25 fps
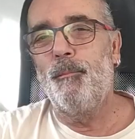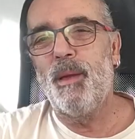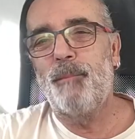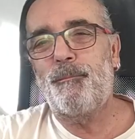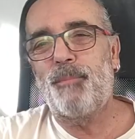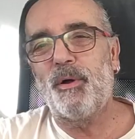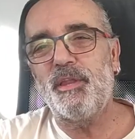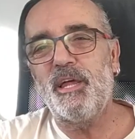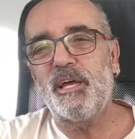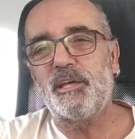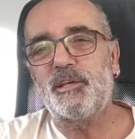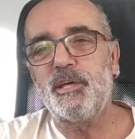Mais
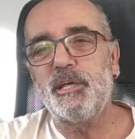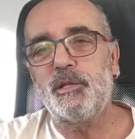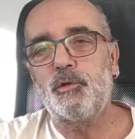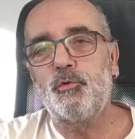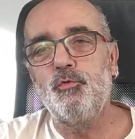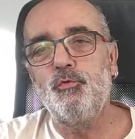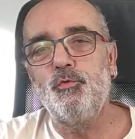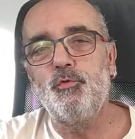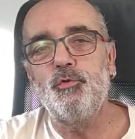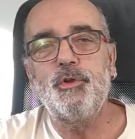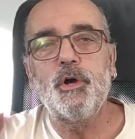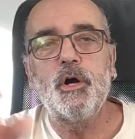pas
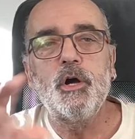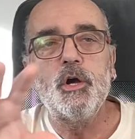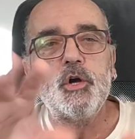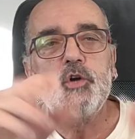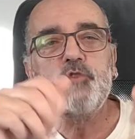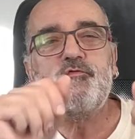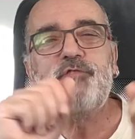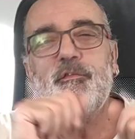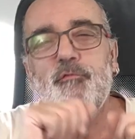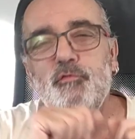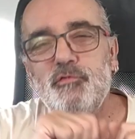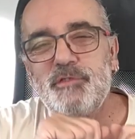d'inquiétude,
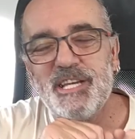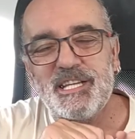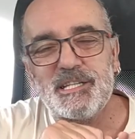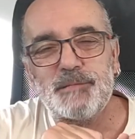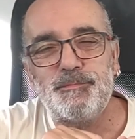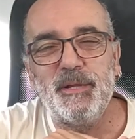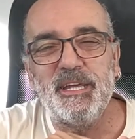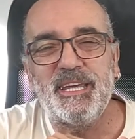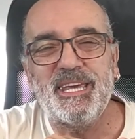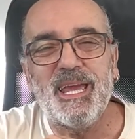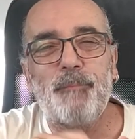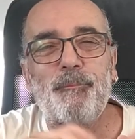je vais vous
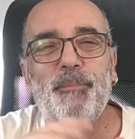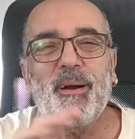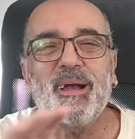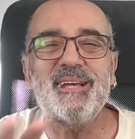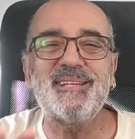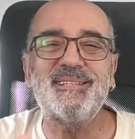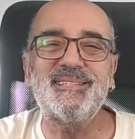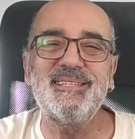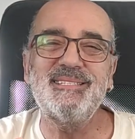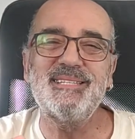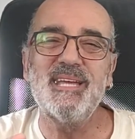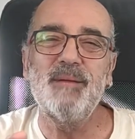expliquer
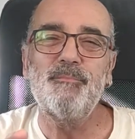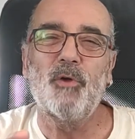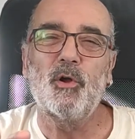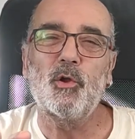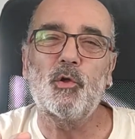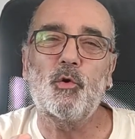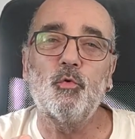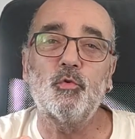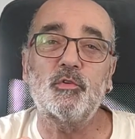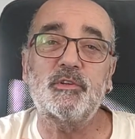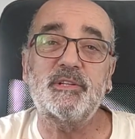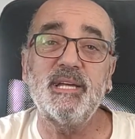précisément le
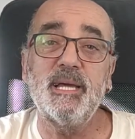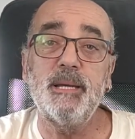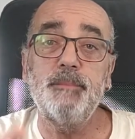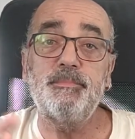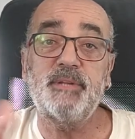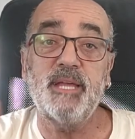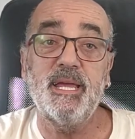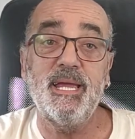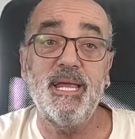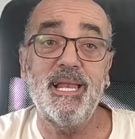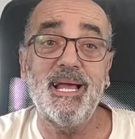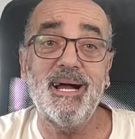
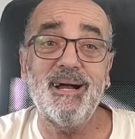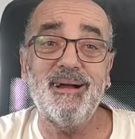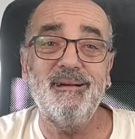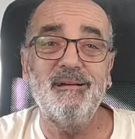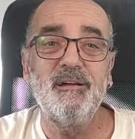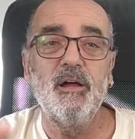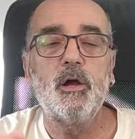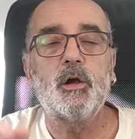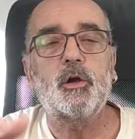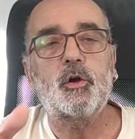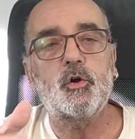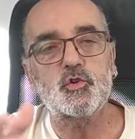concept, et là,
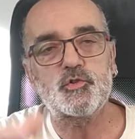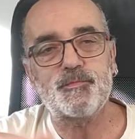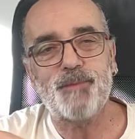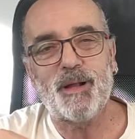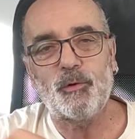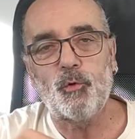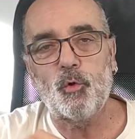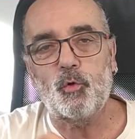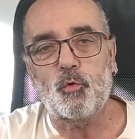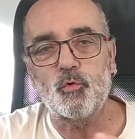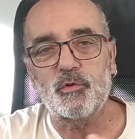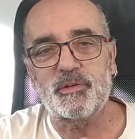quand je parle
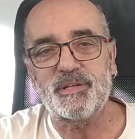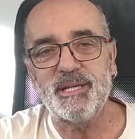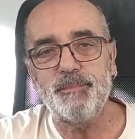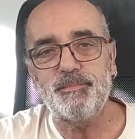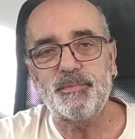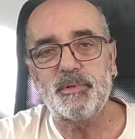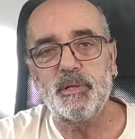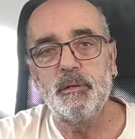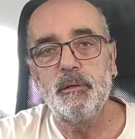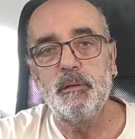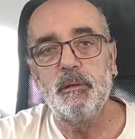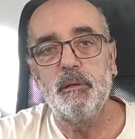de
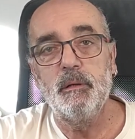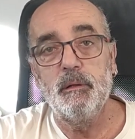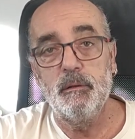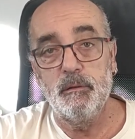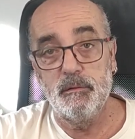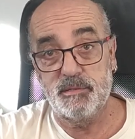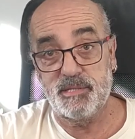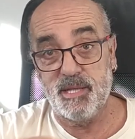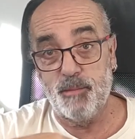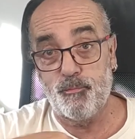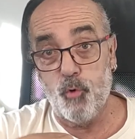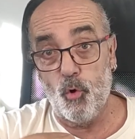concept,
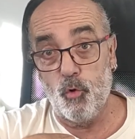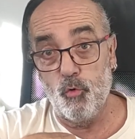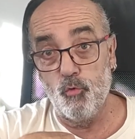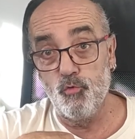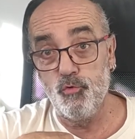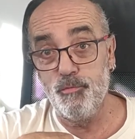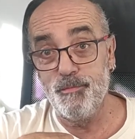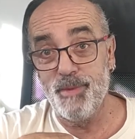c'est pour nous